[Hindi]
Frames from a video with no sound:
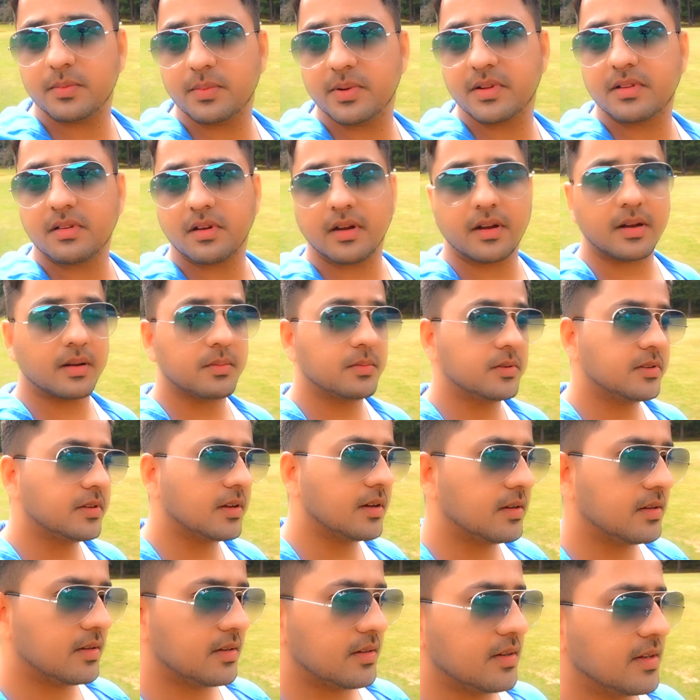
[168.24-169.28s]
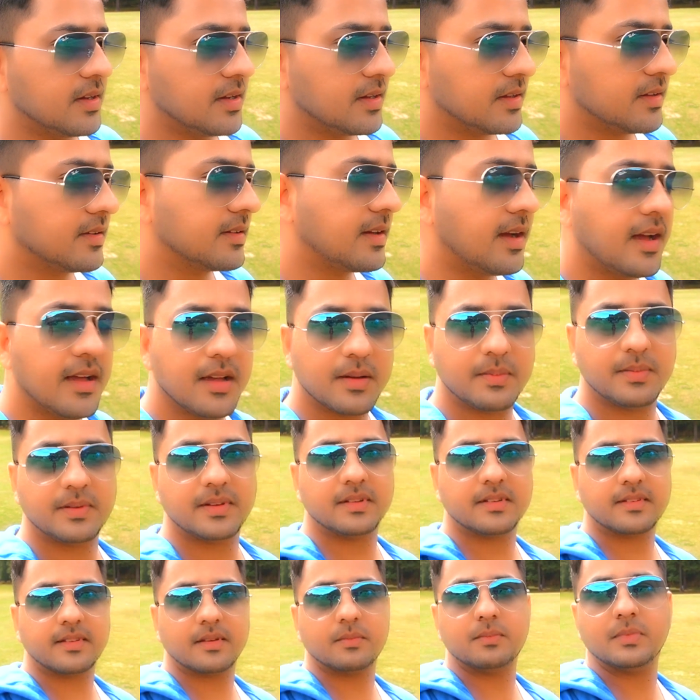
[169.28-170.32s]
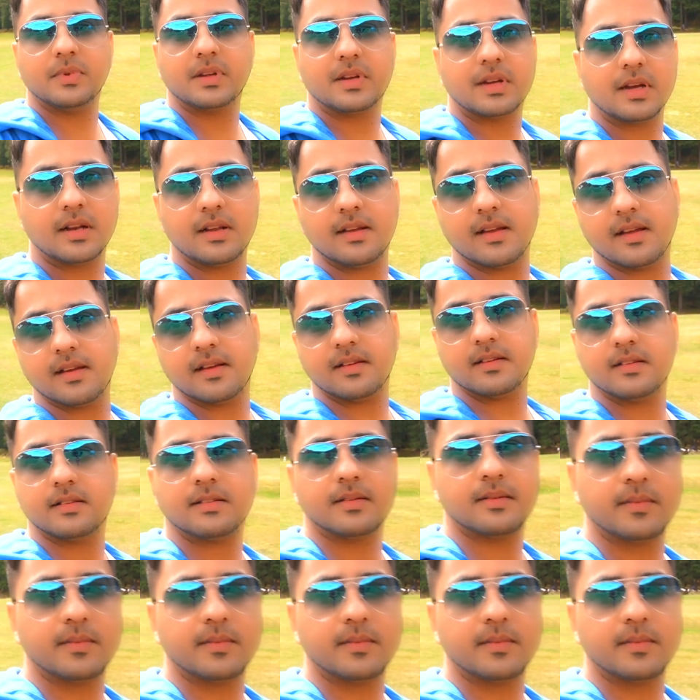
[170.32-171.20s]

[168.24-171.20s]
तबीयत खराब हो जाए खाया पिया सब निकल जाए